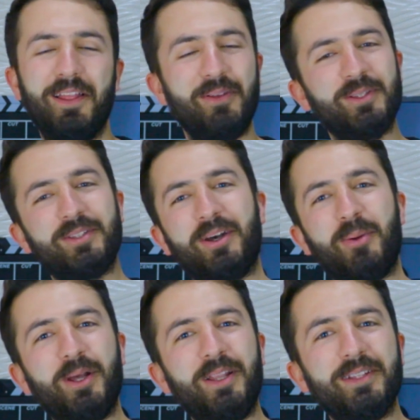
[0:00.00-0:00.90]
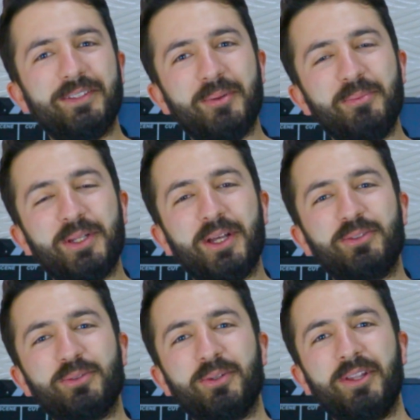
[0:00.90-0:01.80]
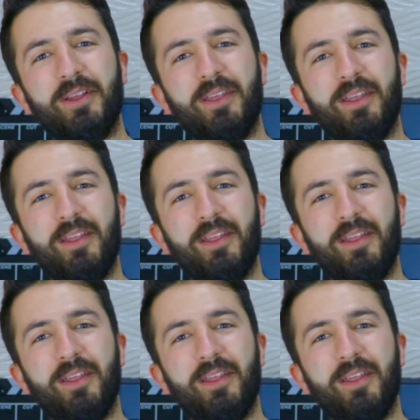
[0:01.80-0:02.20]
evet ameliyattan bir ay sonra